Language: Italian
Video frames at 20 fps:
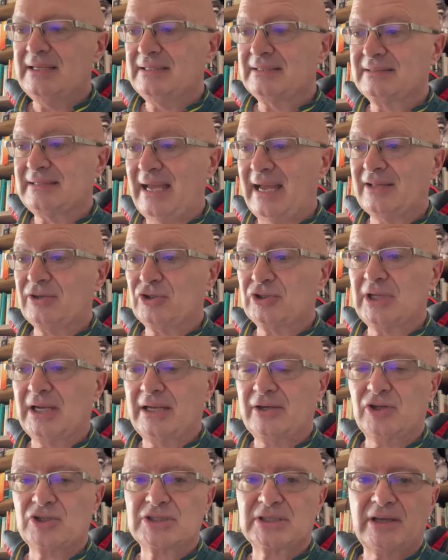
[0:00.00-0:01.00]
all'interno
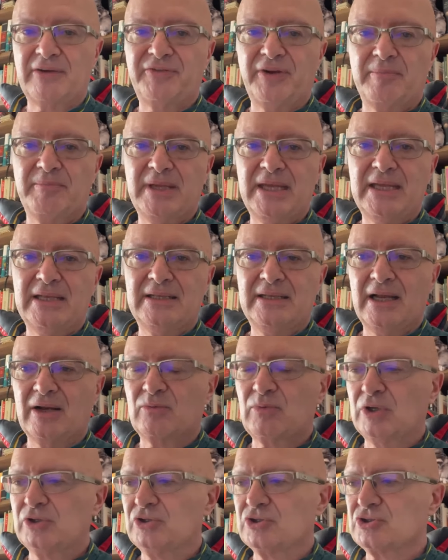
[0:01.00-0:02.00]
della nostra
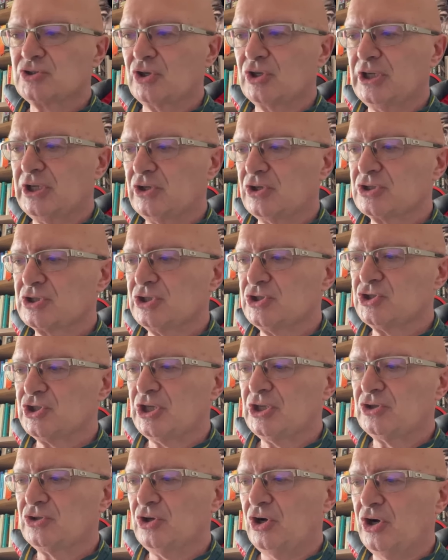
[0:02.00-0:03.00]
famiglia, quando sono i nostri
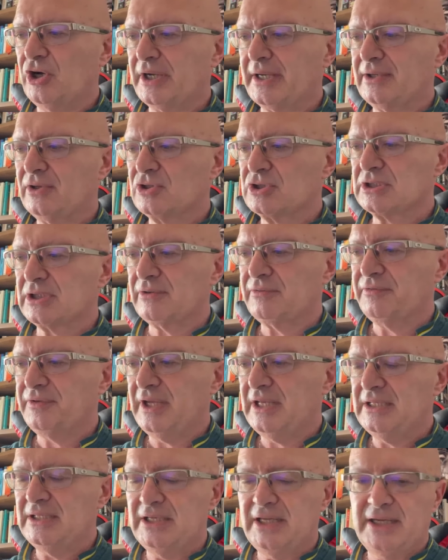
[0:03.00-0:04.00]
genitori, i nostri
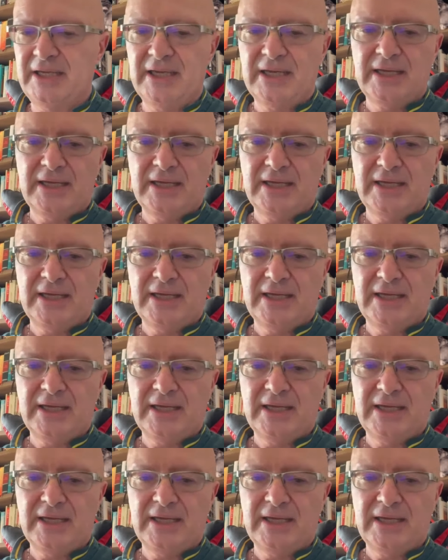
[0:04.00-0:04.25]
figli,